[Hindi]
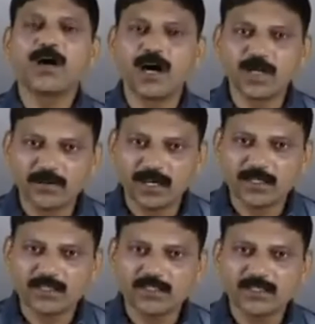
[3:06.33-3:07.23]
महान
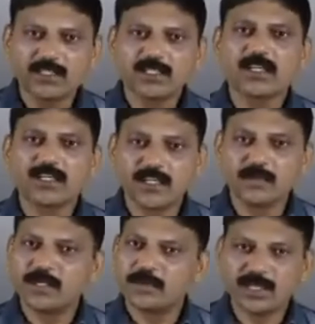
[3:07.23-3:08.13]
भारत कि अगर
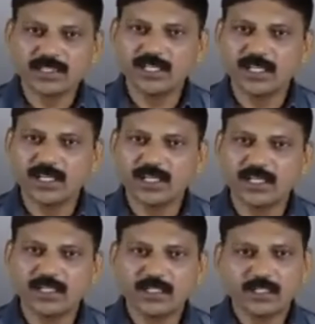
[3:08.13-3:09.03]
हमने मास्क नहीं
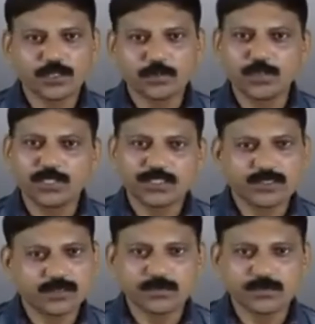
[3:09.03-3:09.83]
लगाया तो पुलिस